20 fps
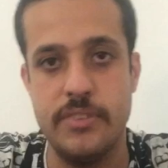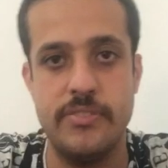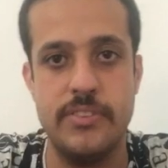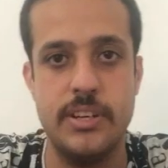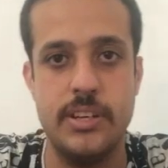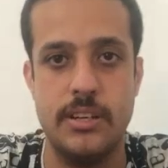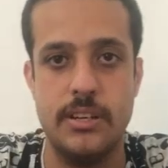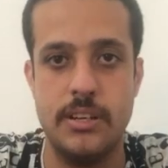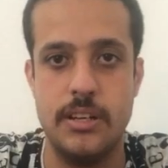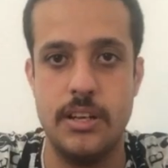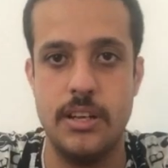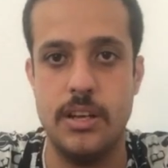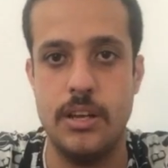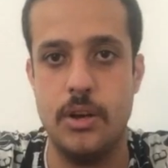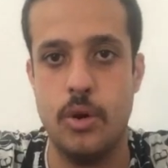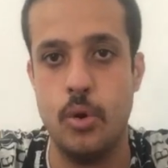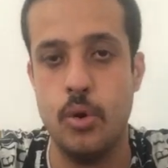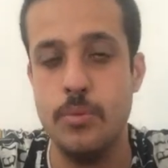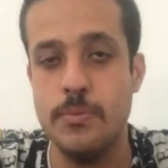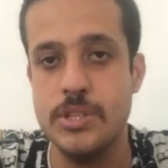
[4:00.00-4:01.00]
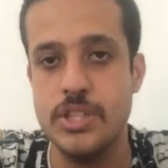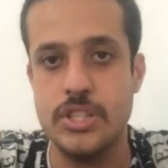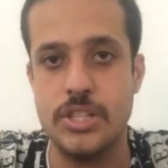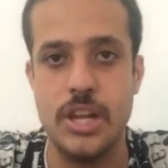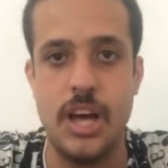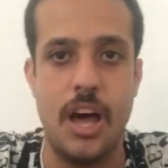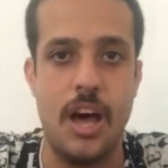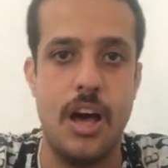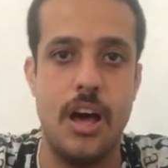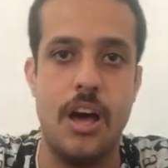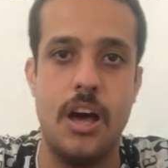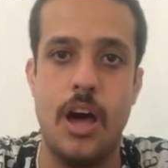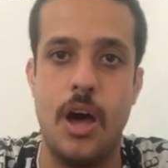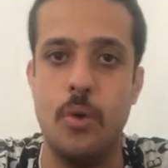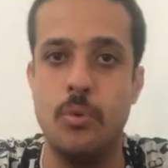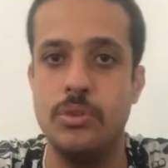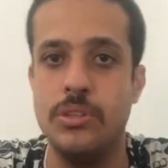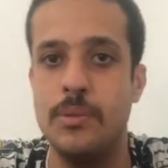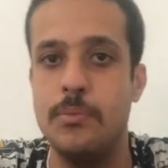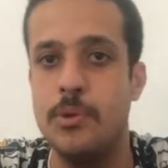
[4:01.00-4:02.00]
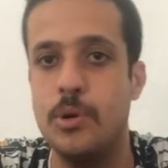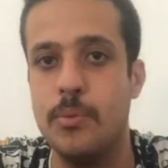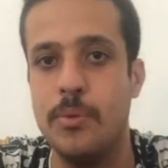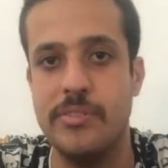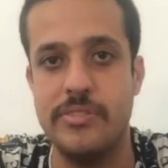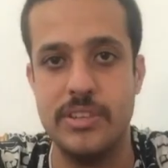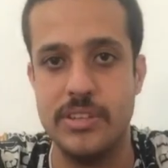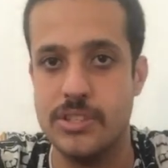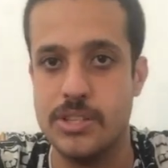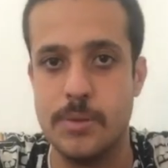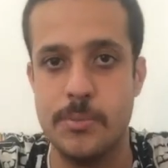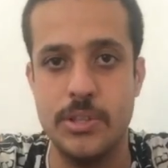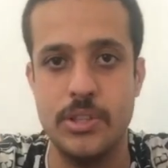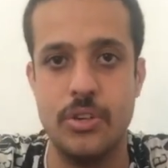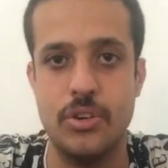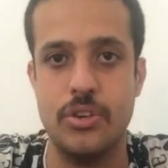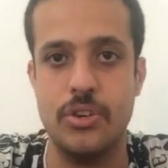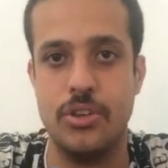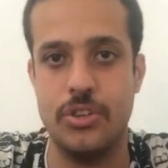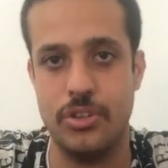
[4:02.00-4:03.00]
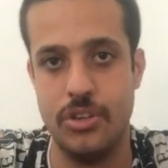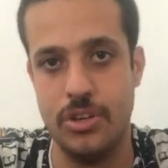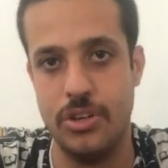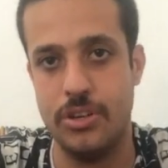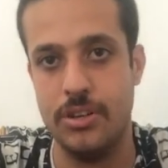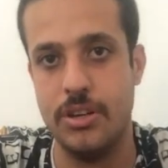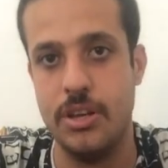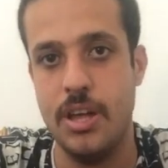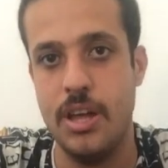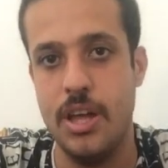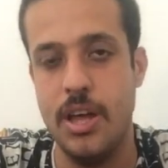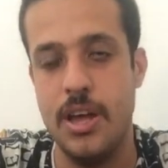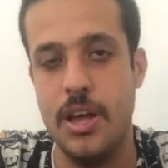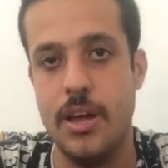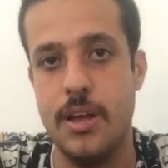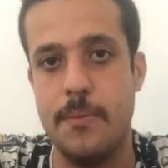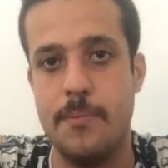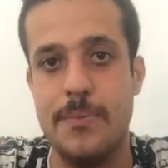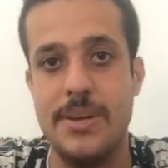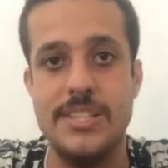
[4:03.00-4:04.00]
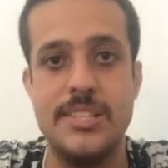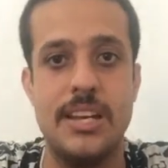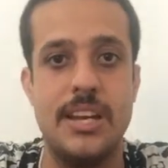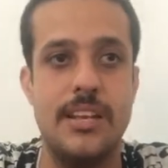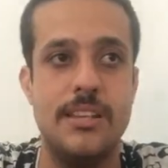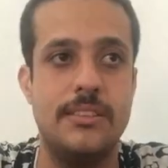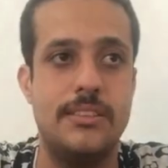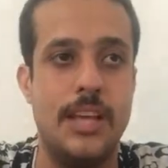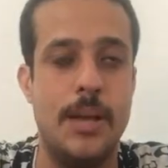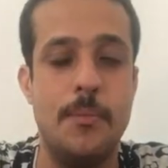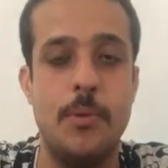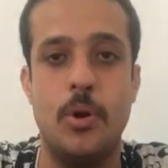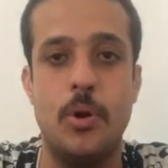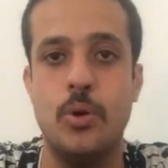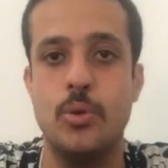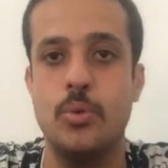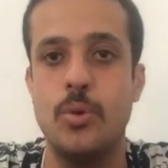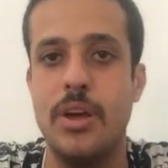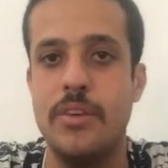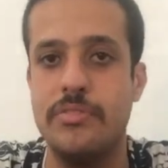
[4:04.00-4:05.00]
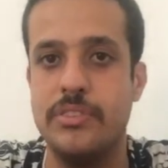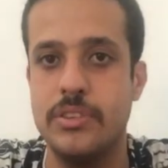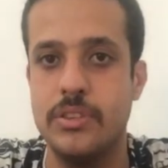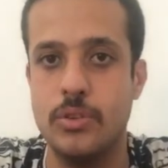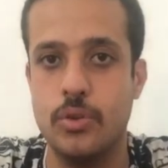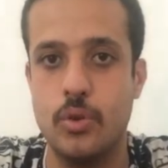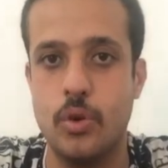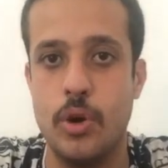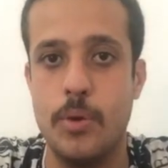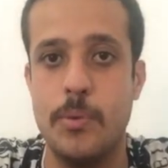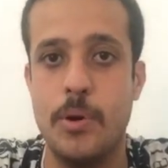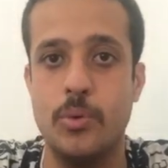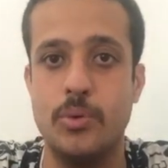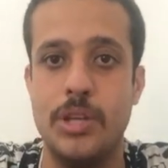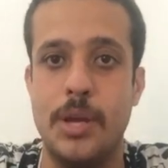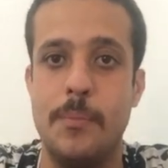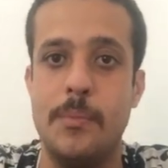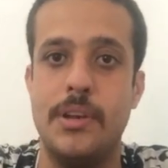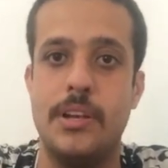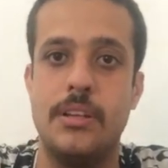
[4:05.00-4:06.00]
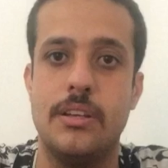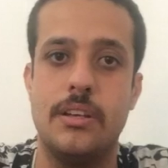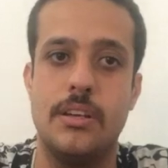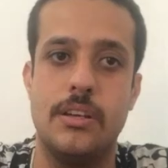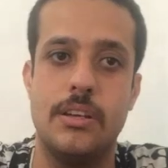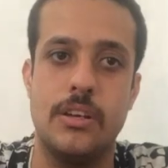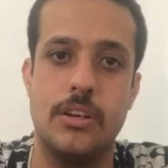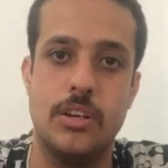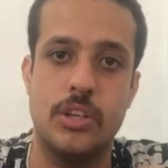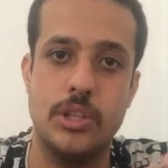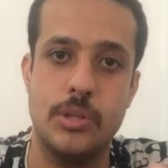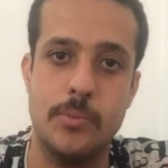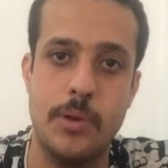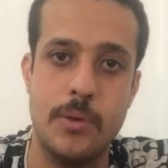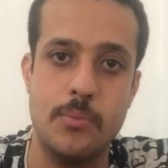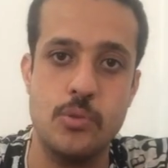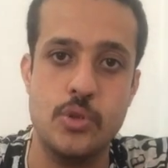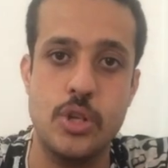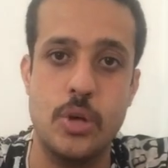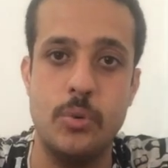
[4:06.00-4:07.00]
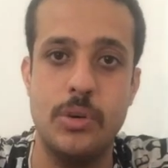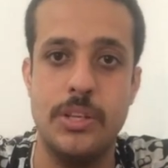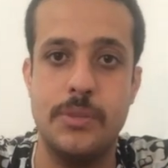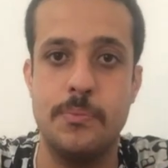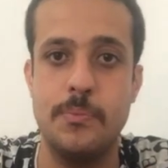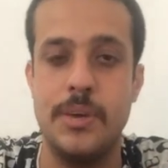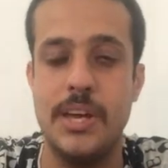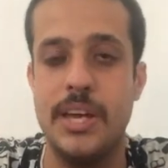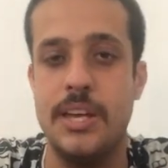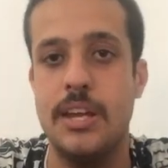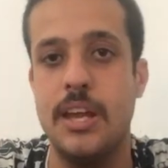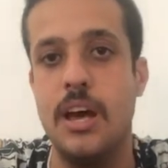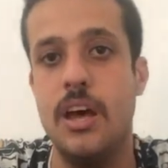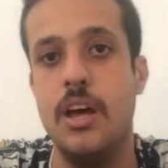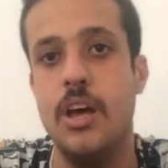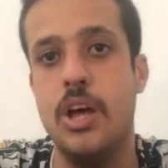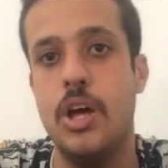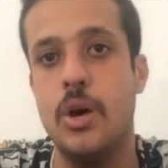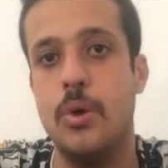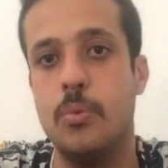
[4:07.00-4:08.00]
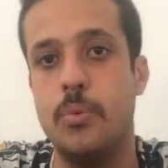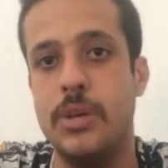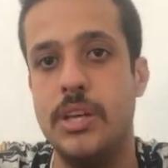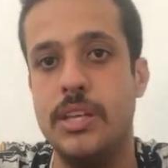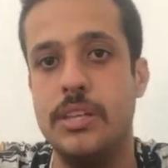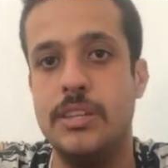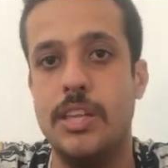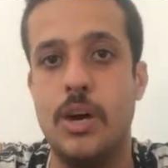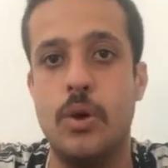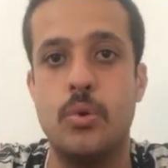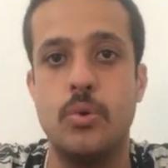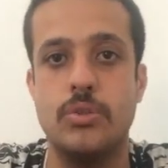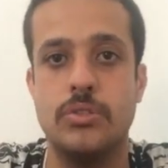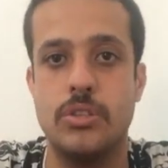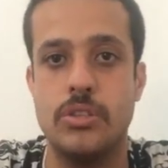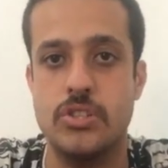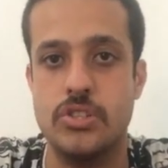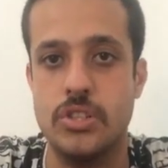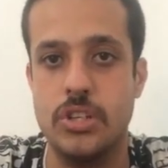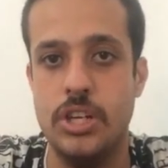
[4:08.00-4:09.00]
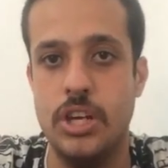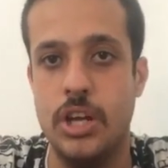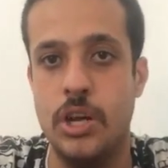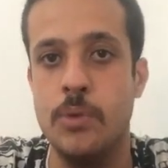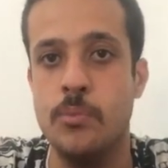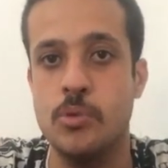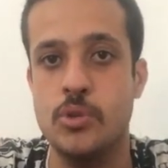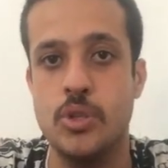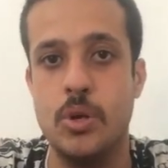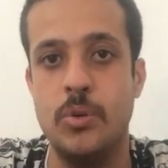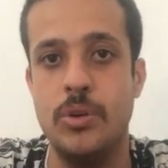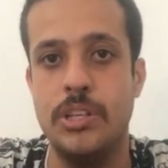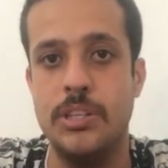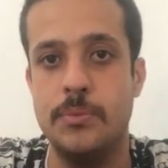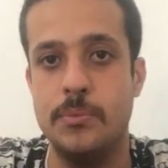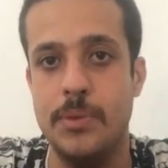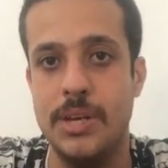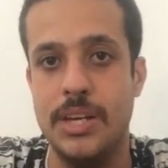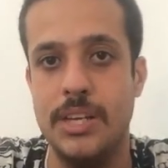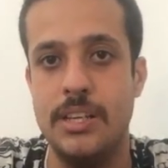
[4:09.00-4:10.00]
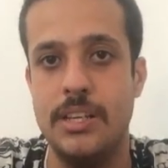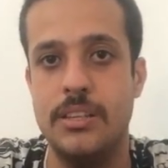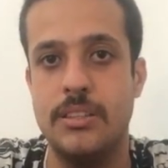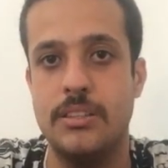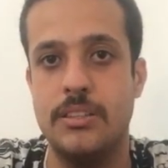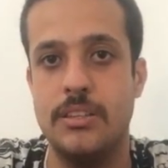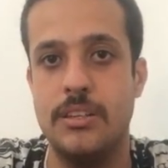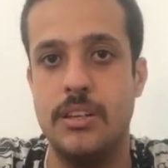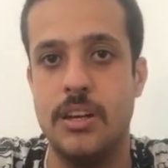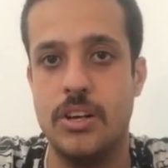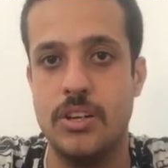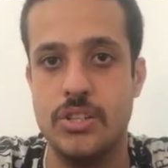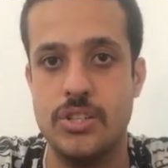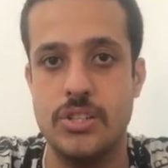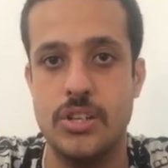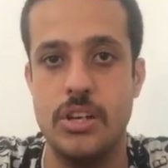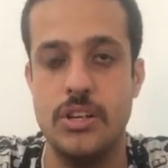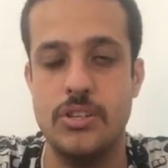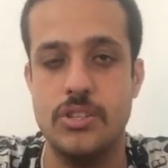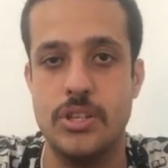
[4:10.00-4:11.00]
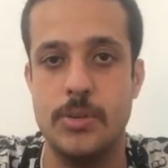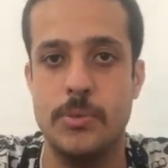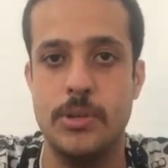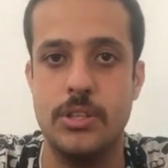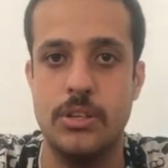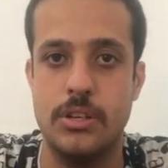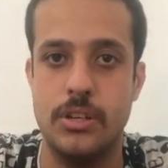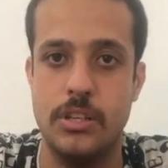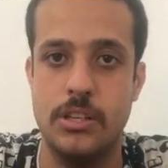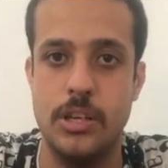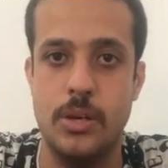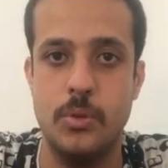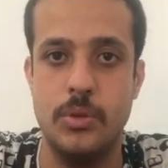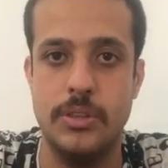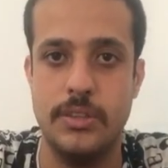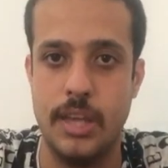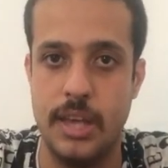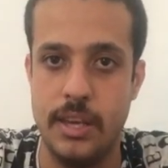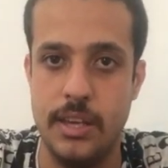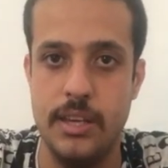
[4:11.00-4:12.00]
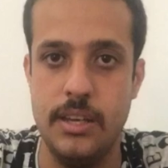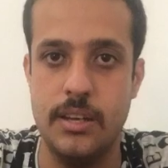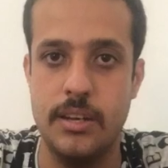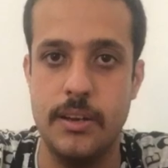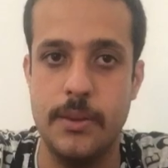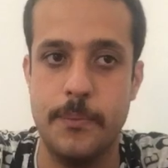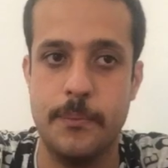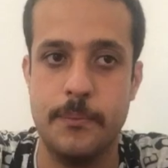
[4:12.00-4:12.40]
في علوم الصحة أو دبلومة في الإصابات الرياضية مثلا تعمل عضوية في النقابة وتعمل اختبار مزاولة مهنة وتاخد تصريح لمزاولة مهنة أخصائي الإصابات الرياضية والتأهيل